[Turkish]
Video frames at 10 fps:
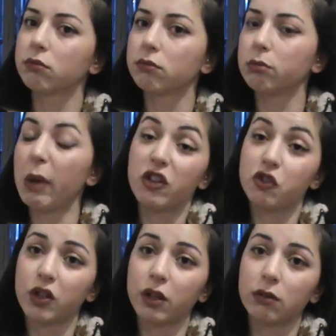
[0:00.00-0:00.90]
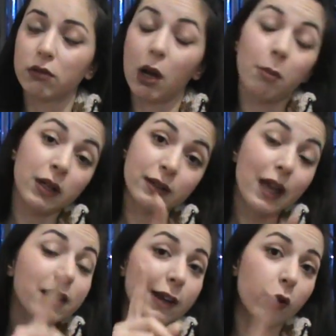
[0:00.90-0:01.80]
bence. Ama
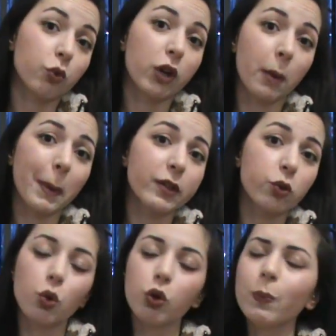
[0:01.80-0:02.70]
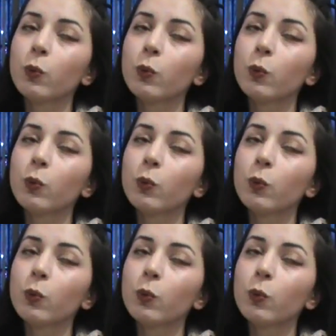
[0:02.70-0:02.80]
tekrar uyarmak istiyorum.